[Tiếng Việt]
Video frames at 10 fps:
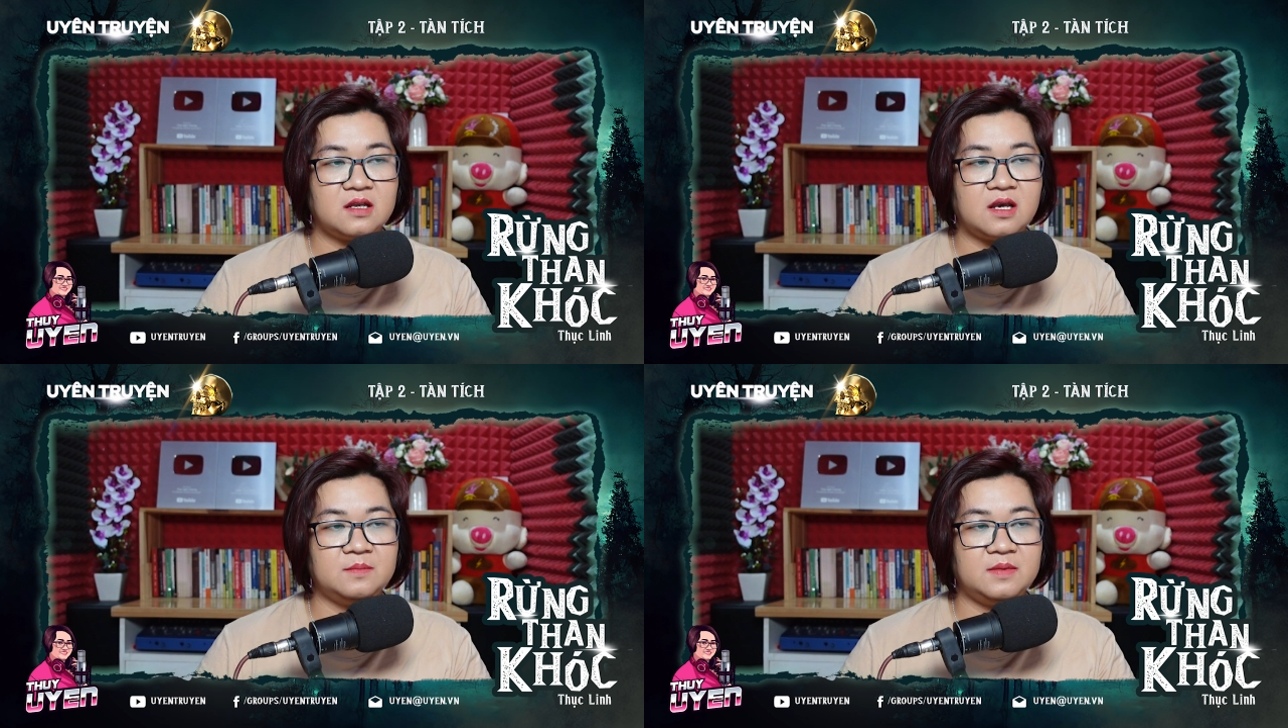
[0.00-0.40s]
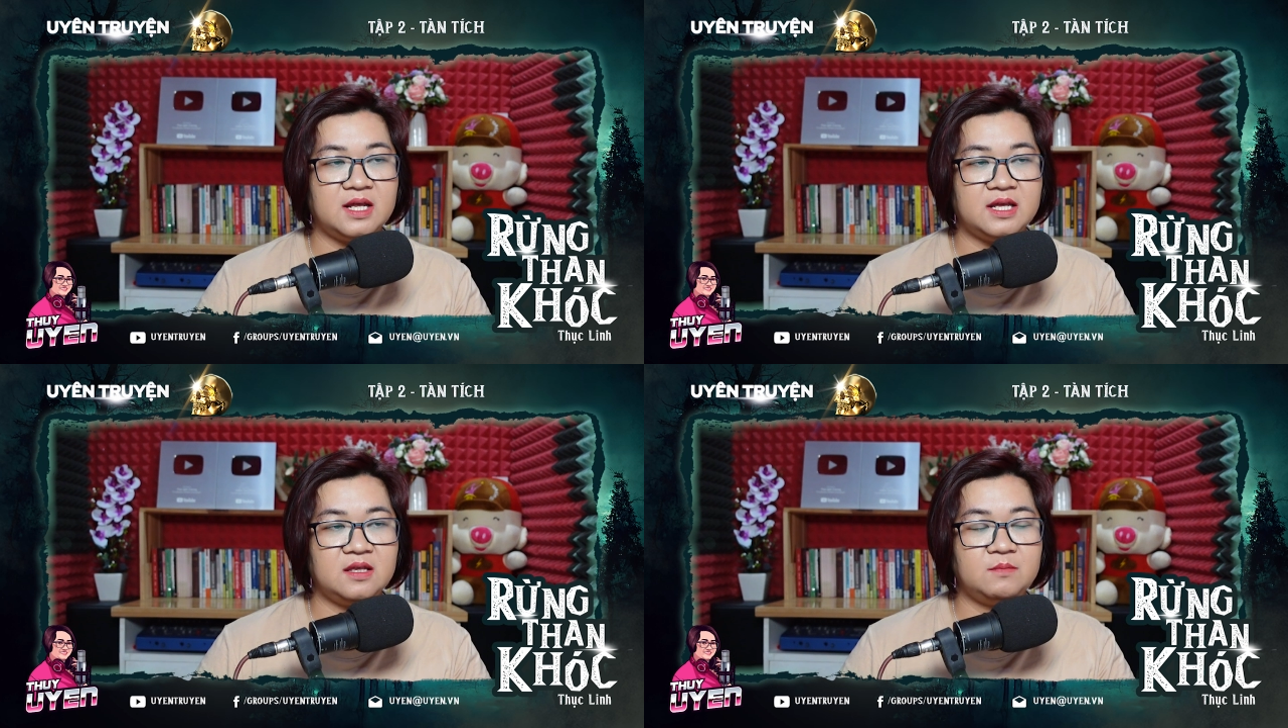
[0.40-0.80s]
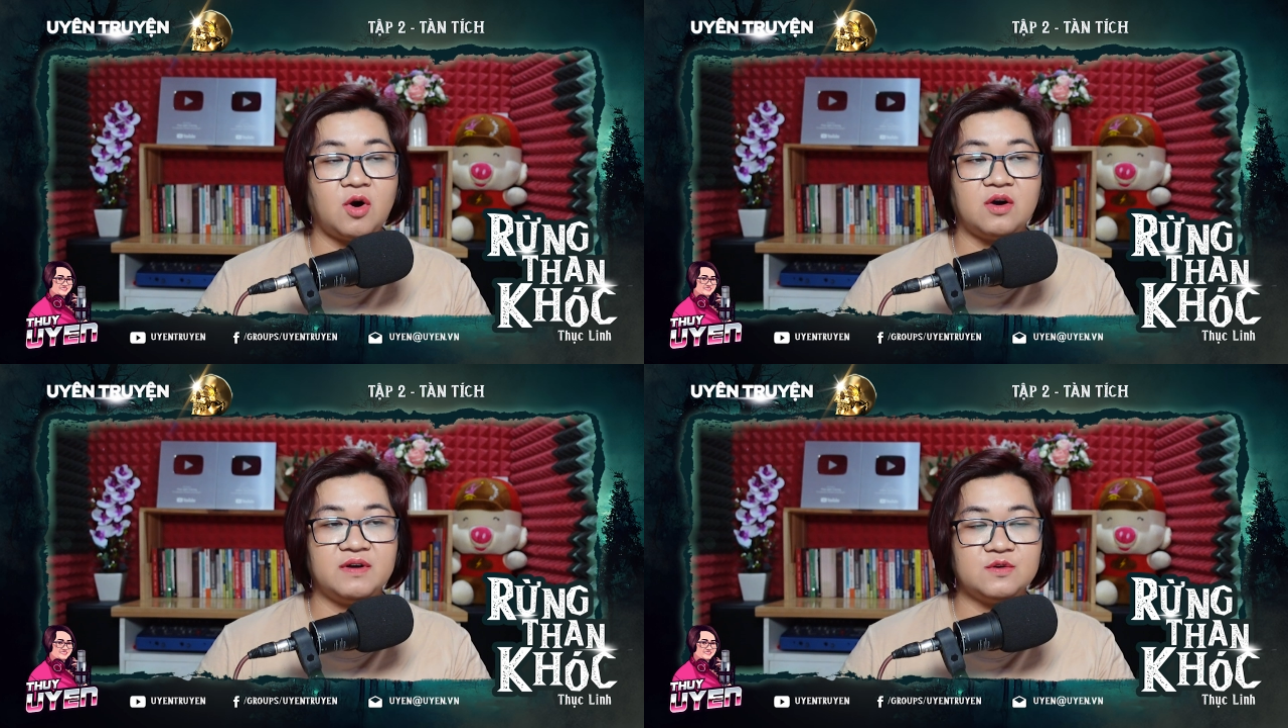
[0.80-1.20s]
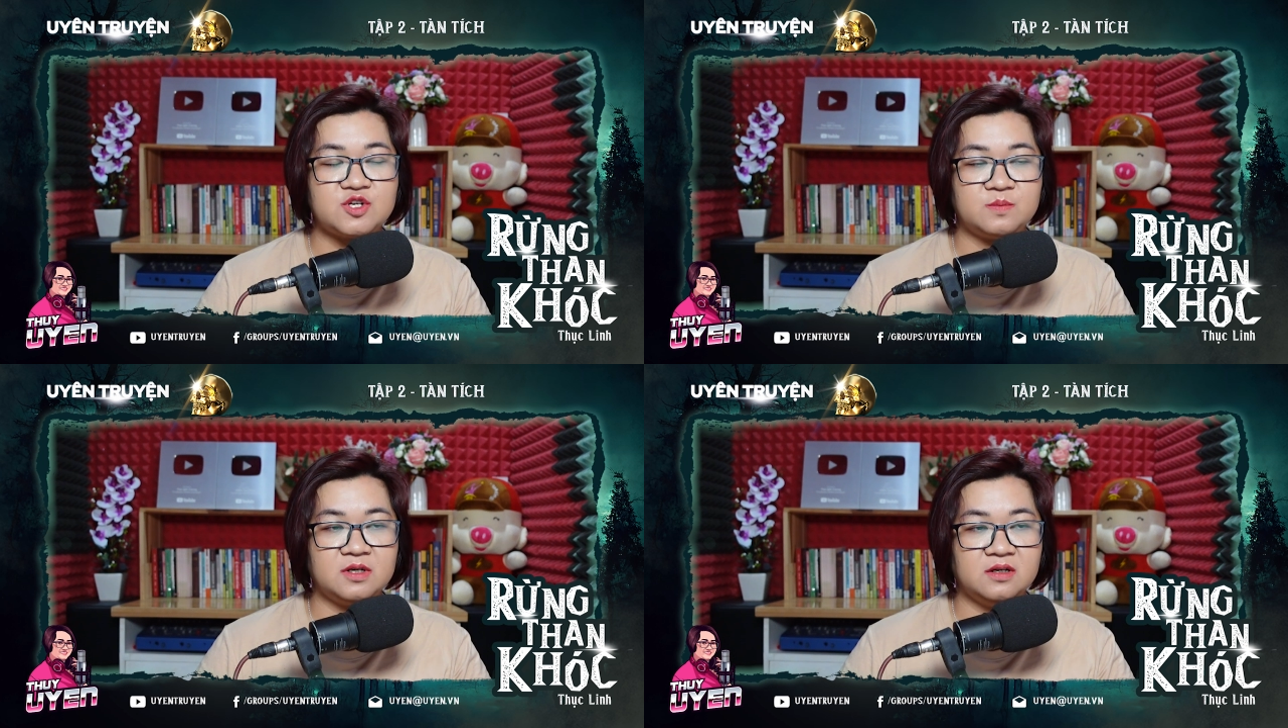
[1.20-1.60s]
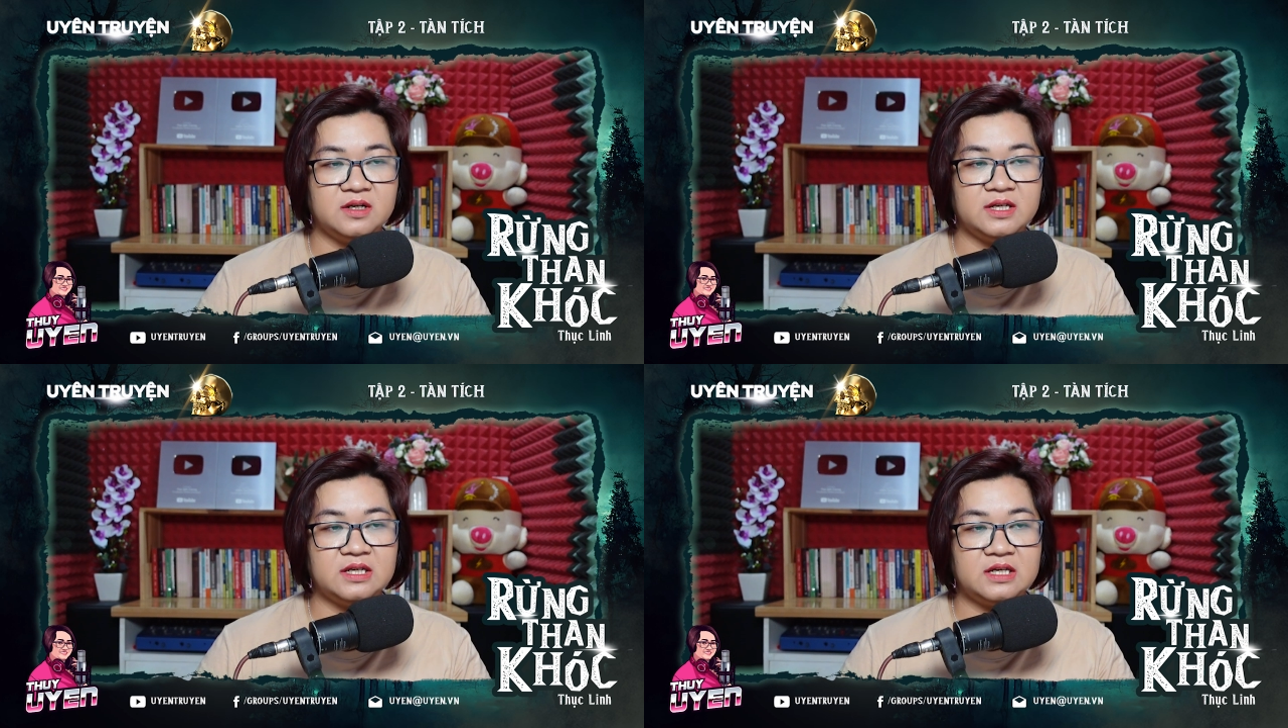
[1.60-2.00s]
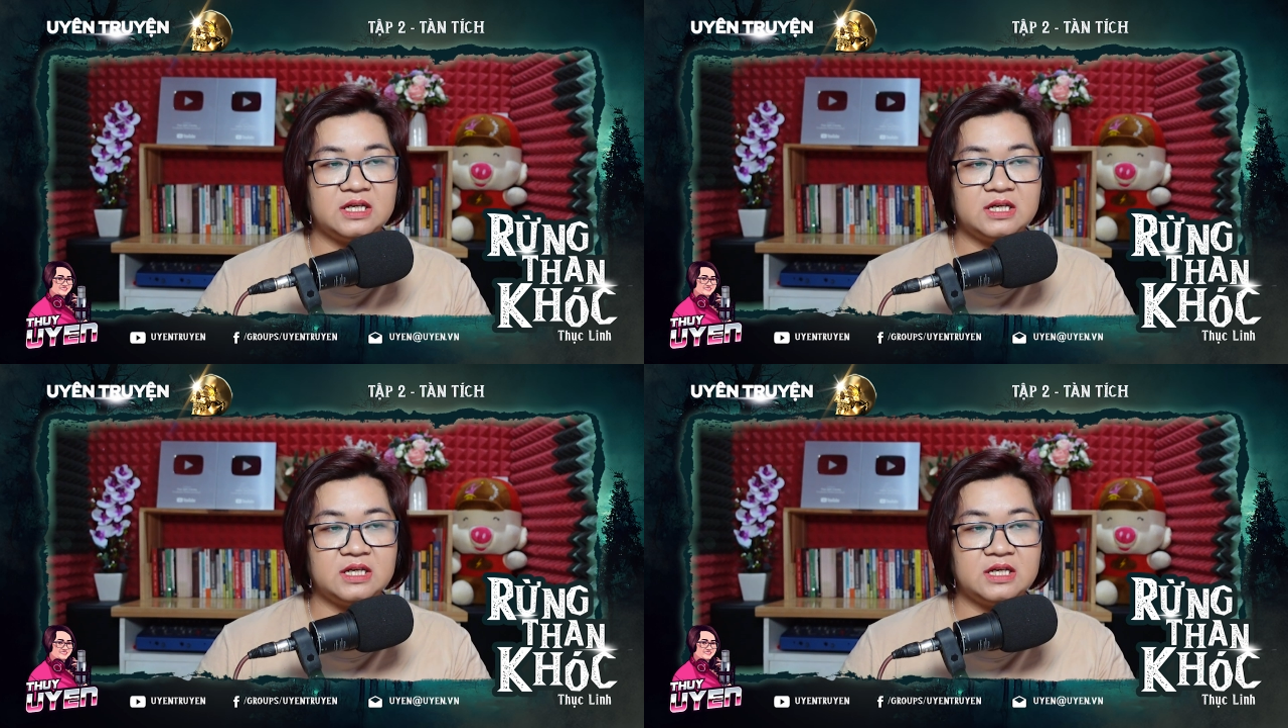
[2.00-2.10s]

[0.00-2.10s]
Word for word: cầm lấy bỏ vào trong người,